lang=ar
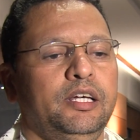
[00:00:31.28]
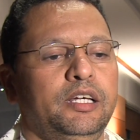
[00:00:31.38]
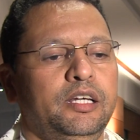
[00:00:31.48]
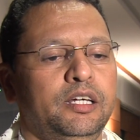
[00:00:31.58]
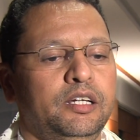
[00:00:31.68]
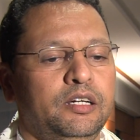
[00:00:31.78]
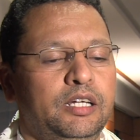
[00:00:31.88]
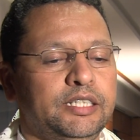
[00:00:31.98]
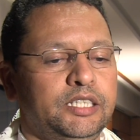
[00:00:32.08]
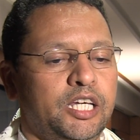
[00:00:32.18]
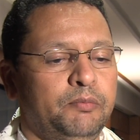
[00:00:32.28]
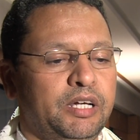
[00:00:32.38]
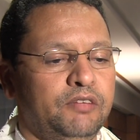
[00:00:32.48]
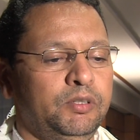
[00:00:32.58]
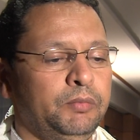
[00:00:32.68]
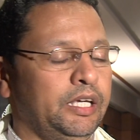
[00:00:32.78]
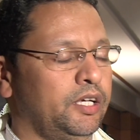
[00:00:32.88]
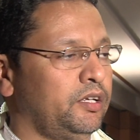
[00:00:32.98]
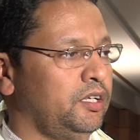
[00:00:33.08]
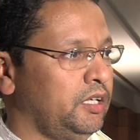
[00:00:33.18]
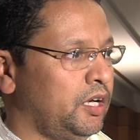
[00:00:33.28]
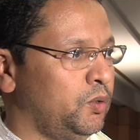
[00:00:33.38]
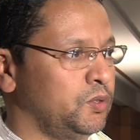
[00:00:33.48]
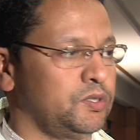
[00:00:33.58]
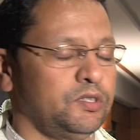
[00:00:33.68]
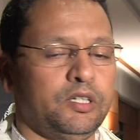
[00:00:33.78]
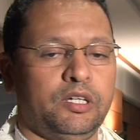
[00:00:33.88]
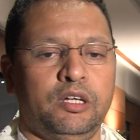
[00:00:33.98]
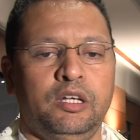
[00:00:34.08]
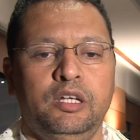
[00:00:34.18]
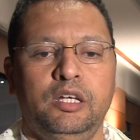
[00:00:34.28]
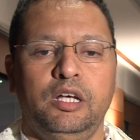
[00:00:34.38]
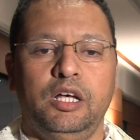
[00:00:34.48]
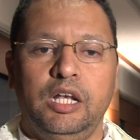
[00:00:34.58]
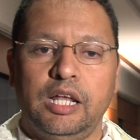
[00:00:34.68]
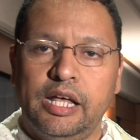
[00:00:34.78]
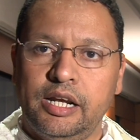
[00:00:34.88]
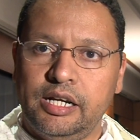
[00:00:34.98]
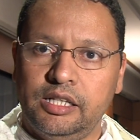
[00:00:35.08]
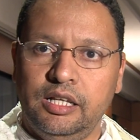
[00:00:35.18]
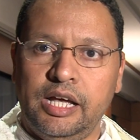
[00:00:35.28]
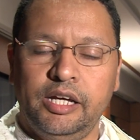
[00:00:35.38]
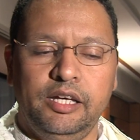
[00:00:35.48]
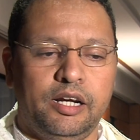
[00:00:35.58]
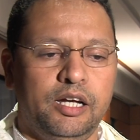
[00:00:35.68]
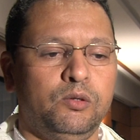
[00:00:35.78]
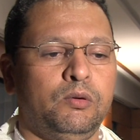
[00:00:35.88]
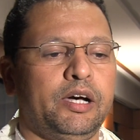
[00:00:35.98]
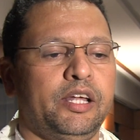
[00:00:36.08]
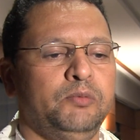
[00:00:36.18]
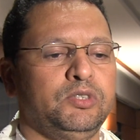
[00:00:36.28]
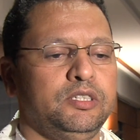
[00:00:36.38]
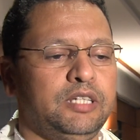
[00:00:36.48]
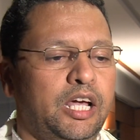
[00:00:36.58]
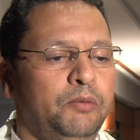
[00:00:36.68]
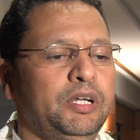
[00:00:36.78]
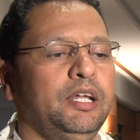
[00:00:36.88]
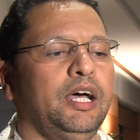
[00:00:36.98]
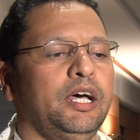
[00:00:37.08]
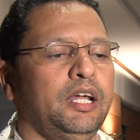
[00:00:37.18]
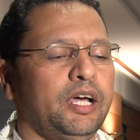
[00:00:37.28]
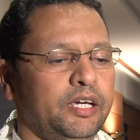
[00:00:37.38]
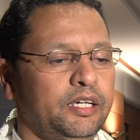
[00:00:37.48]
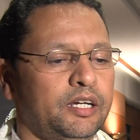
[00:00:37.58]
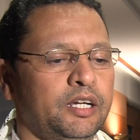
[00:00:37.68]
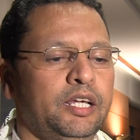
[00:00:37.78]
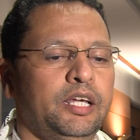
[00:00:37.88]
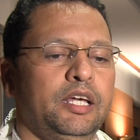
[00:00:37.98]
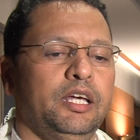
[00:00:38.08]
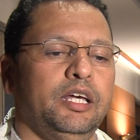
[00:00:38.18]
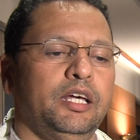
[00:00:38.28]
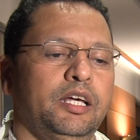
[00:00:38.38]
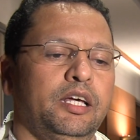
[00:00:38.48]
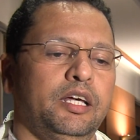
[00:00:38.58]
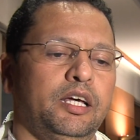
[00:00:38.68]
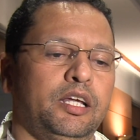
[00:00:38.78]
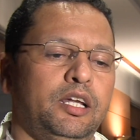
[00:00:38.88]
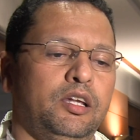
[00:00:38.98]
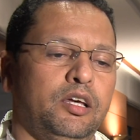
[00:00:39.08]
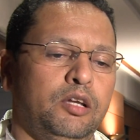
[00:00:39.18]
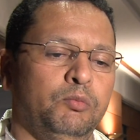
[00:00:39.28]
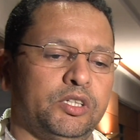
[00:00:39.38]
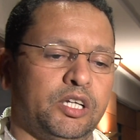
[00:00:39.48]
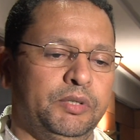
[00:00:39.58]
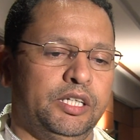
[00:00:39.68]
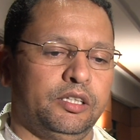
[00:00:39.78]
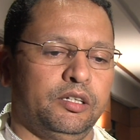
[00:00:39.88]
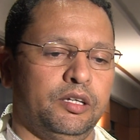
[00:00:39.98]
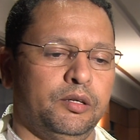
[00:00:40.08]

آه، لا سيما فيما يخص آه، القرارات الأخيرة وقرار مجلس الأمن الأخير آه، المرتبط